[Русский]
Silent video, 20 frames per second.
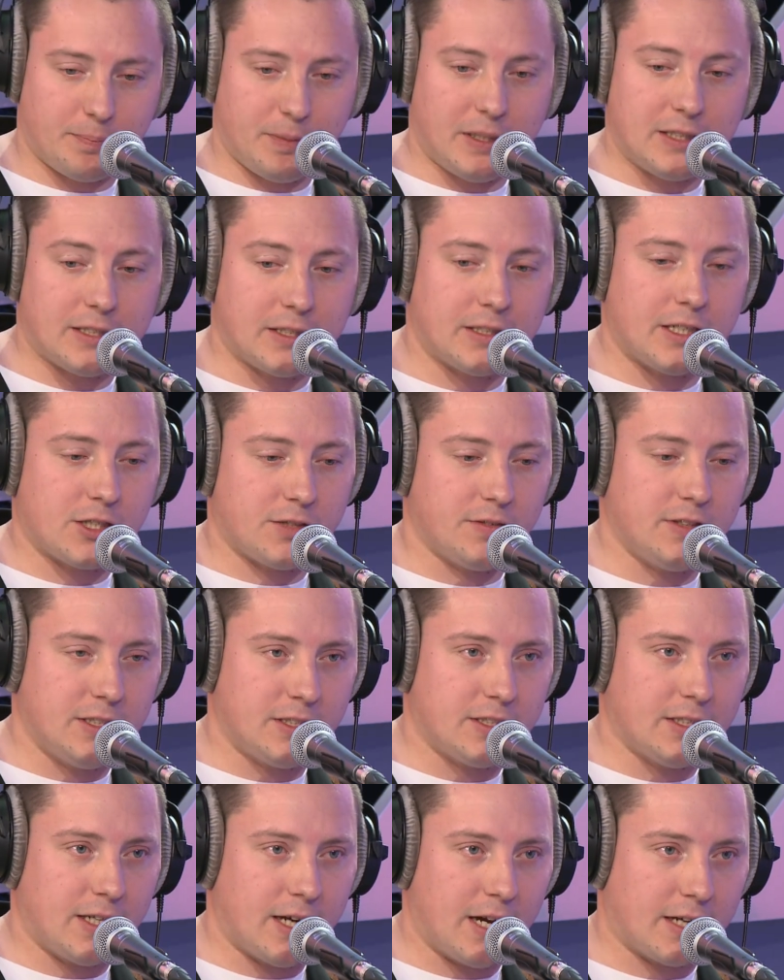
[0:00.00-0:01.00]
песня, наши
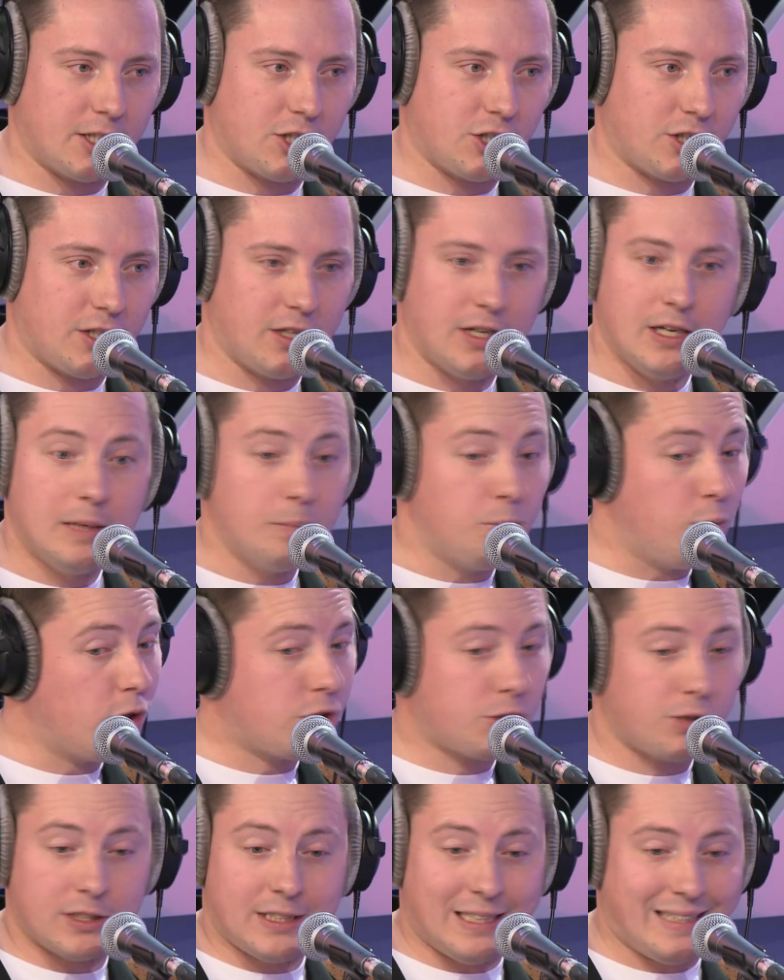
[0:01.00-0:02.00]
визитные карточки.
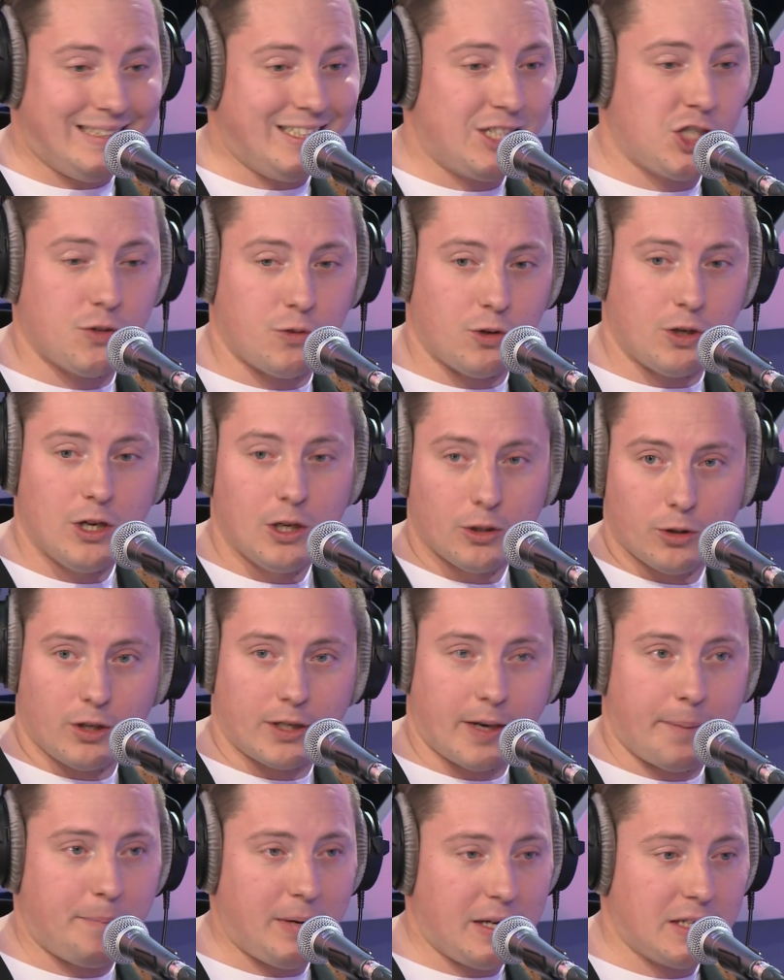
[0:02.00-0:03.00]
Больше у нас нет ничего,
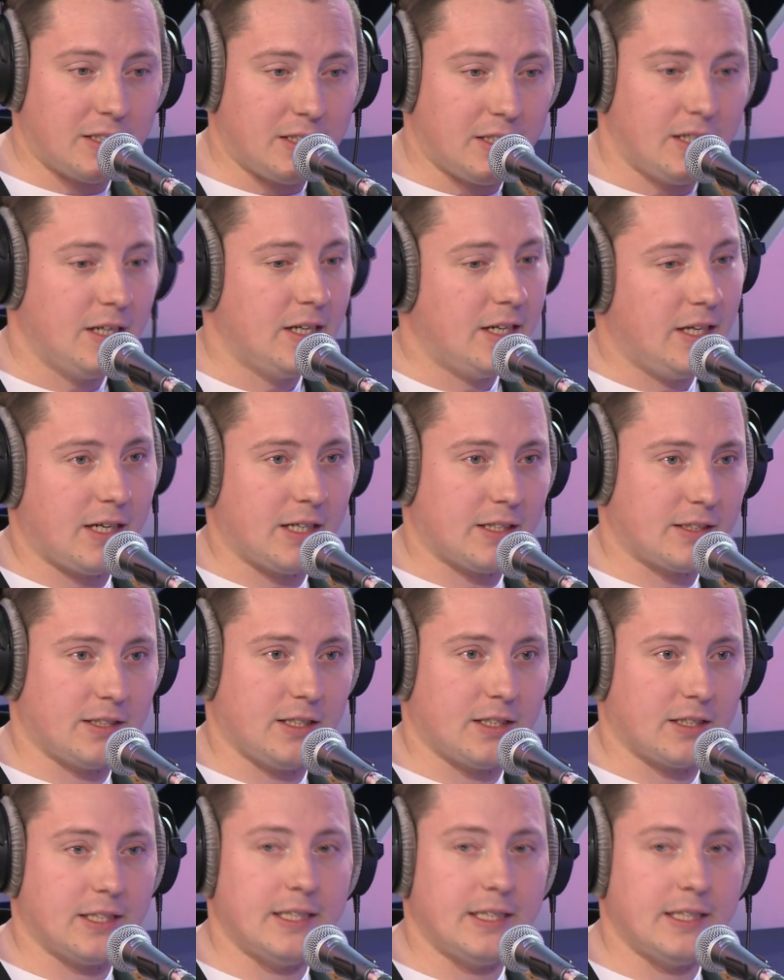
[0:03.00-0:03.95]
только песни и концерты. У